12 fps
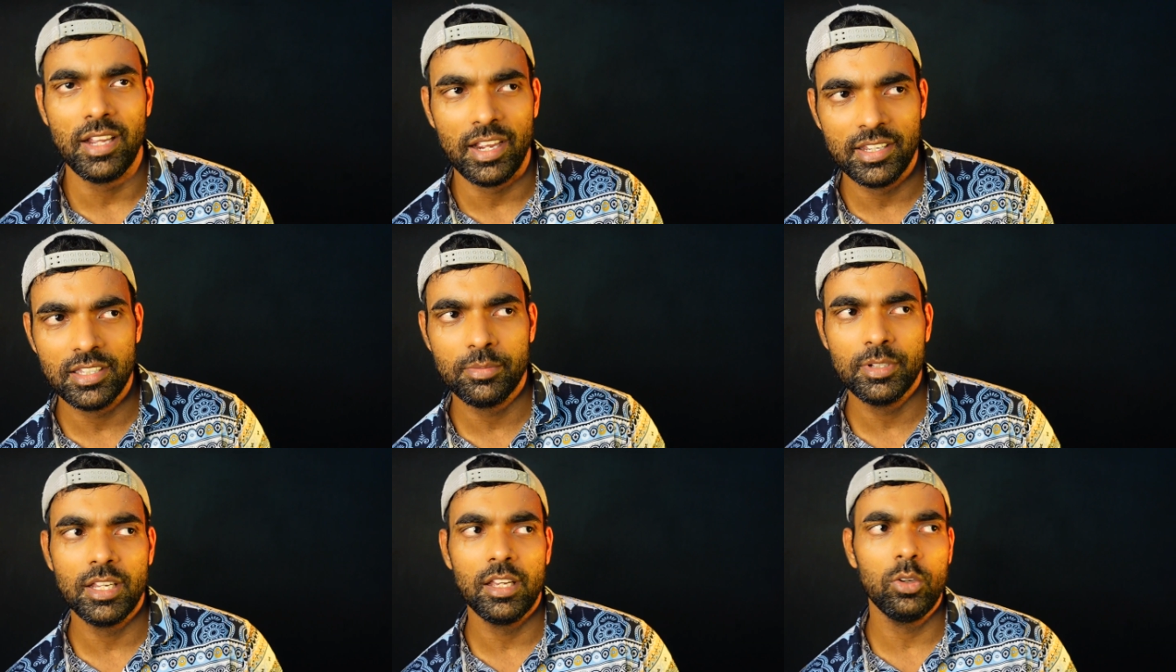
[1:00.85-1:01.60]
आई
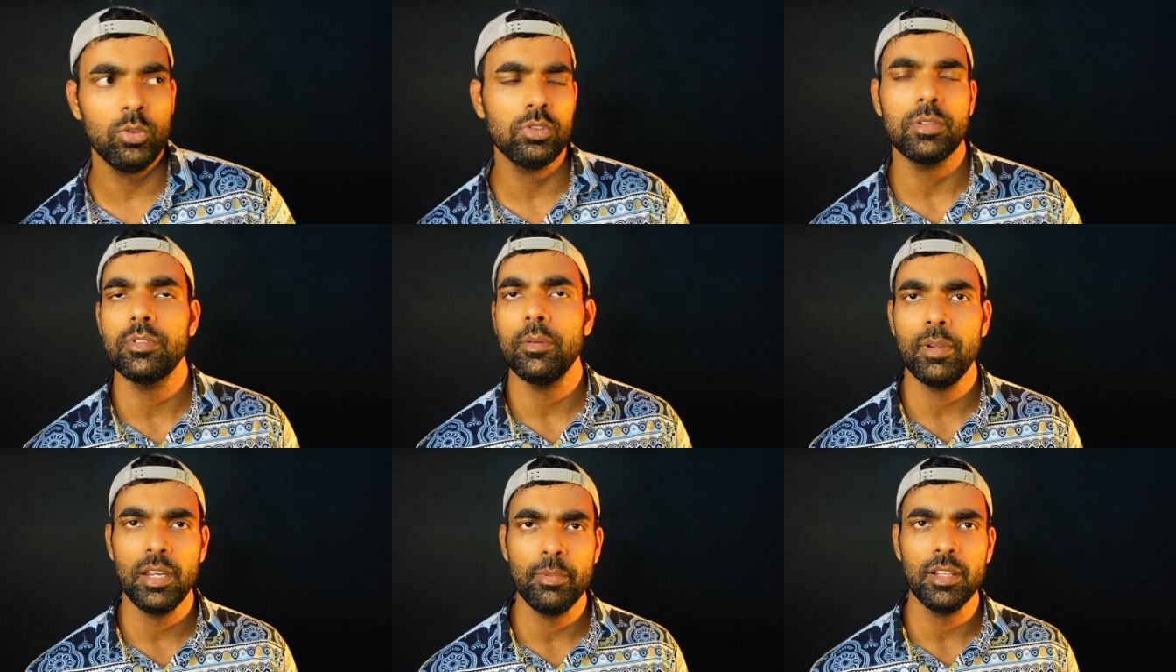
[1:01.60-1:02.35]
में जा रहे हो तो सबसे
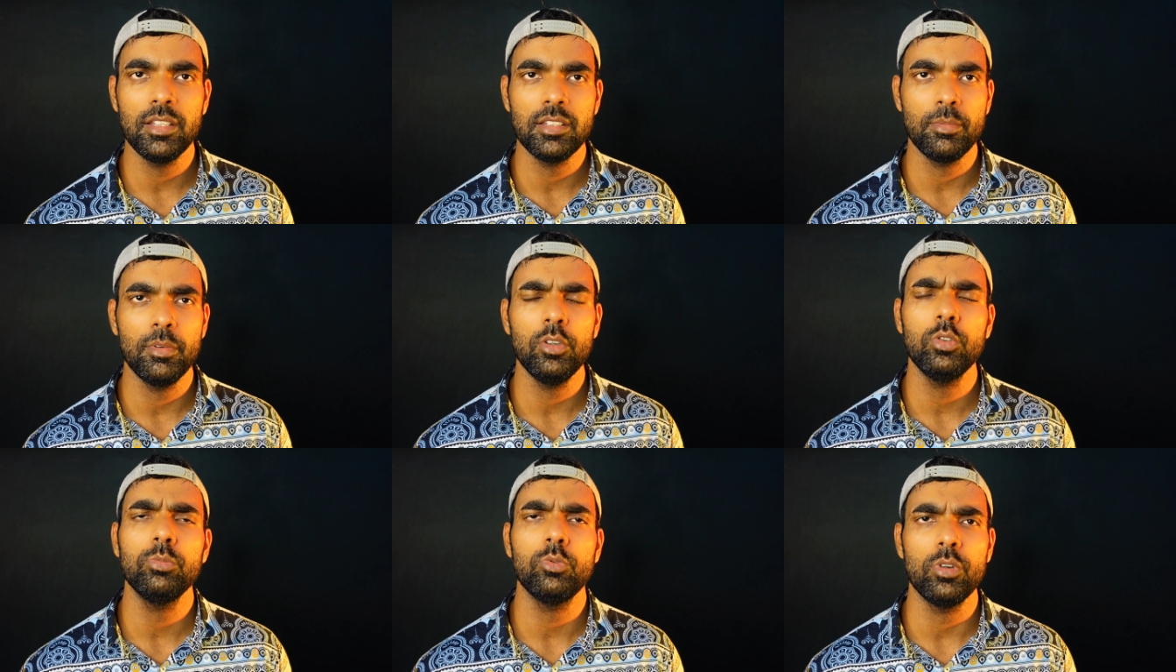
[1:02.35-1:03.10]
पहली बात ये समझ लो
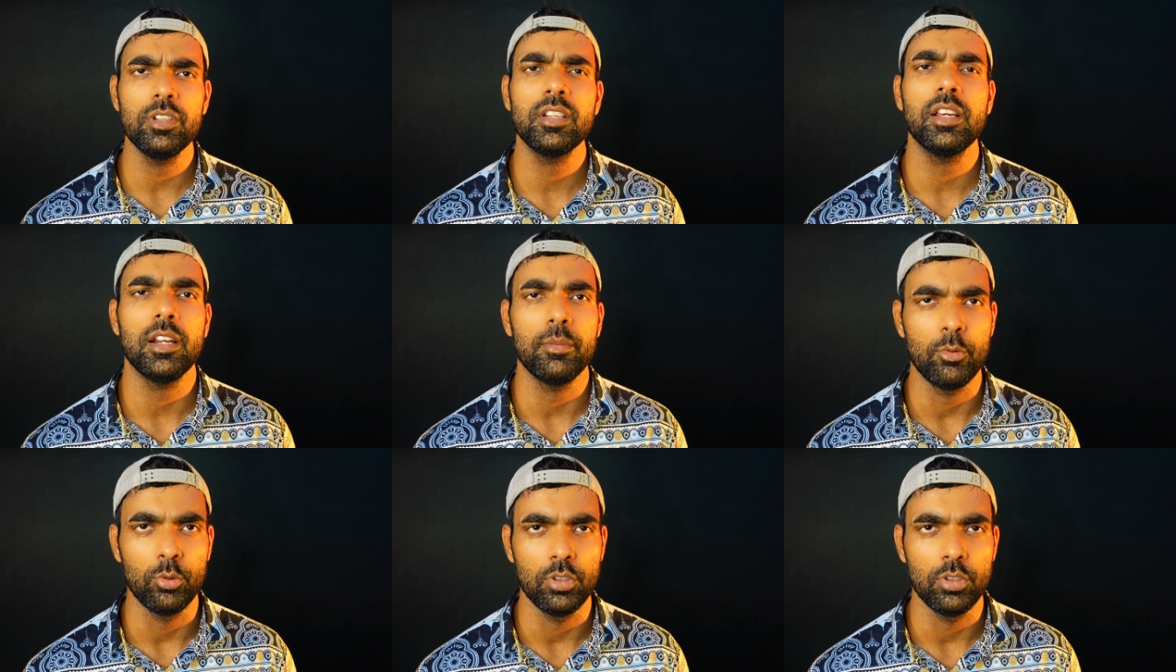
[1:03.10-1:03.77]
तुम थोड़े से करप्ट